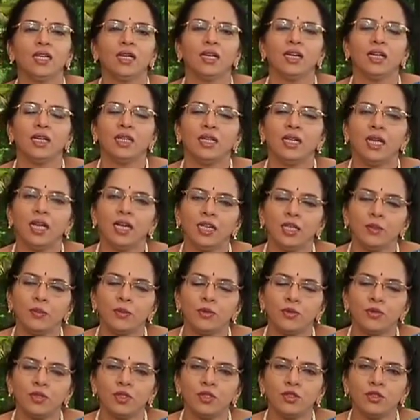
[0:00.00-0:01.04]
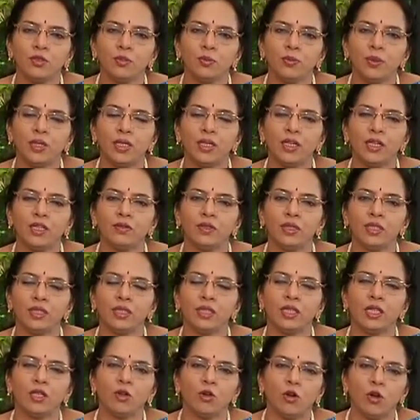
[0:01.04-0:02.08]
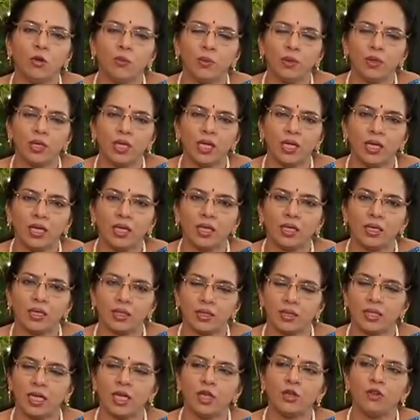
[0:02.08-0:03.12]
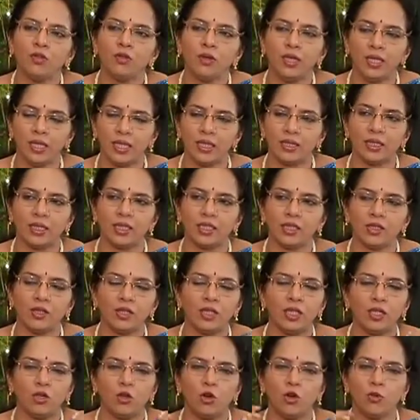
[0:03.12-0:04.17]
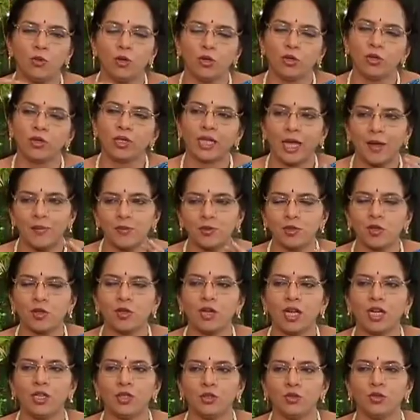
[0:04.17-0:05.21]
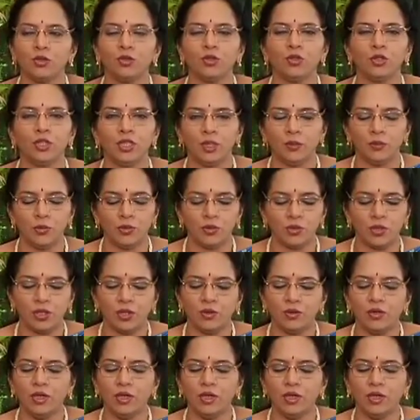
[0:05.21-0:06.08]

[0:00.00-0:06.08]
ఇలాంటి భుజం నొప్పి అనేటువంటిది లోపల సైనోవైటిస్ అంటాం అంటే లోపల ఒక క్యాప్సూల్ లాంటిది ఉంటుంది ఈ భుజం